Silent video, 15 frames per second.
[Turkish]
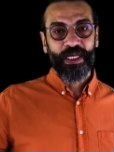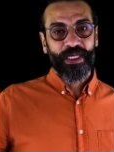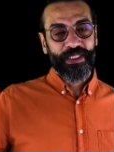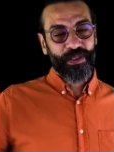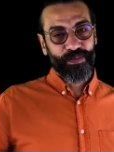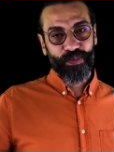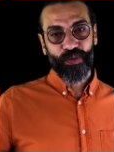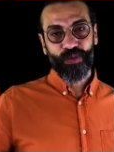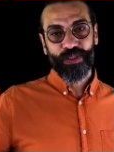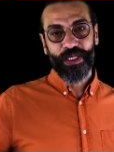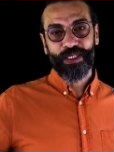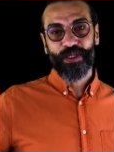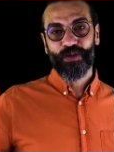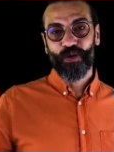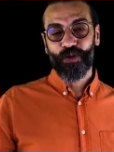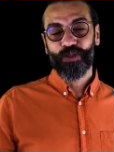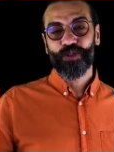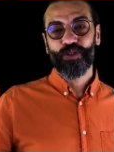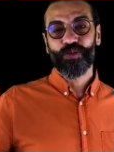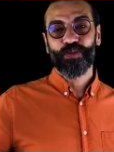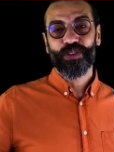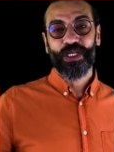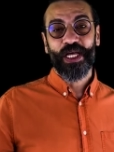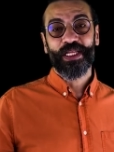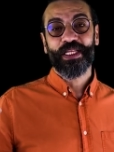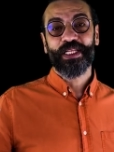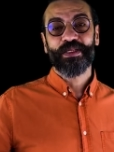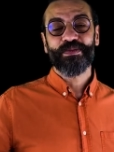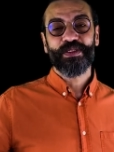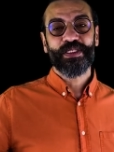işte buradaki koşucumuz,
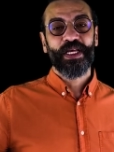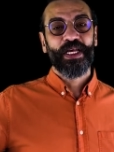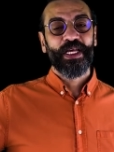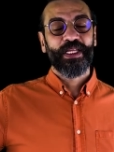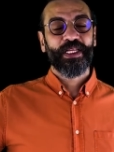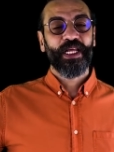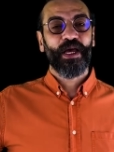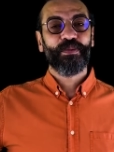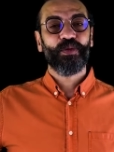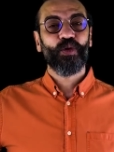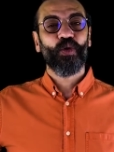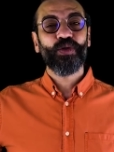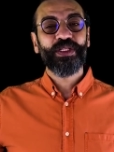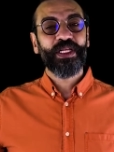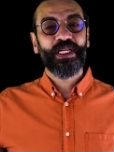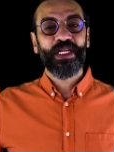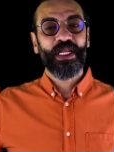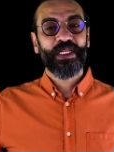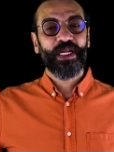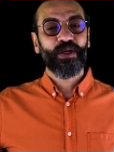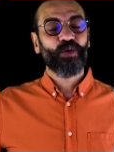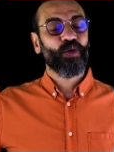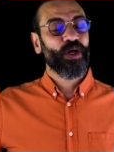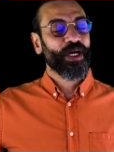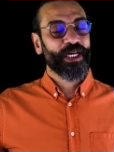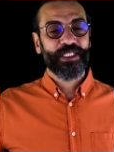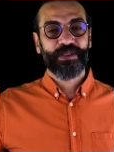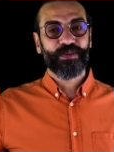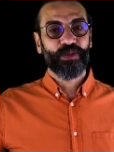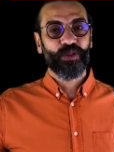atletimiz ne yapıyor? O denilenlere kulak
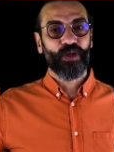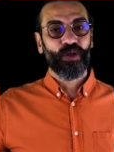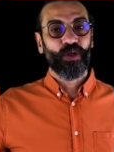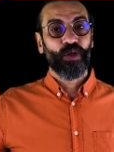asmıyor.